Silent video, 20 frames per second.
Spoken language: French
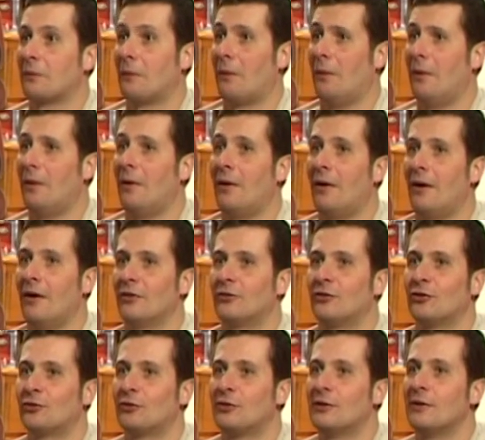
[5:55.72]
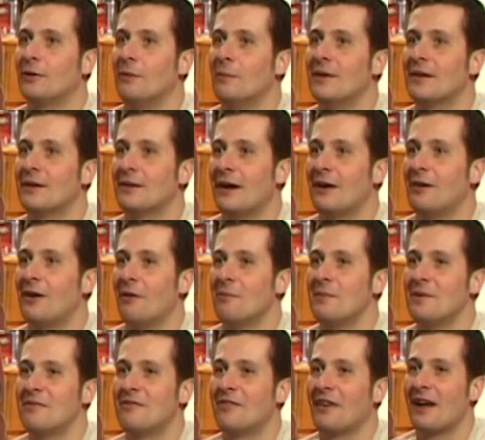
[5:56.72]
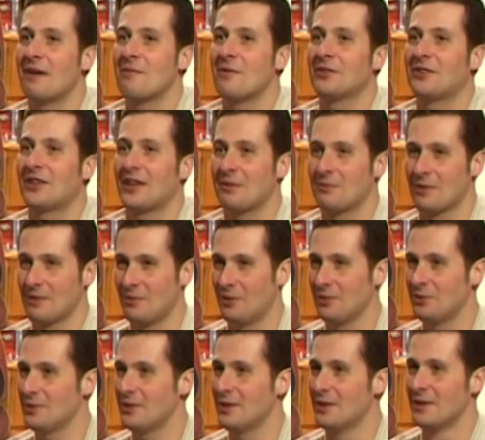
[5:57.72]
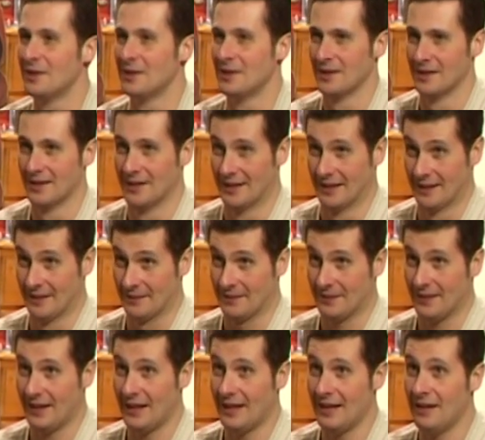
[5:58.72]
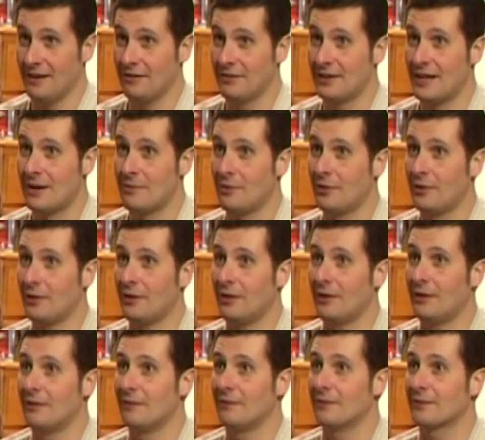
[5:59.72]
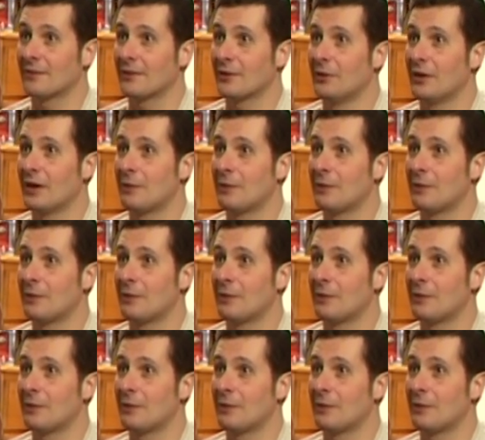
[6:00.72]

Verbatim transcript: Oh, je suis mais alors mais vraiment terriblement nul. Et évidemment, aux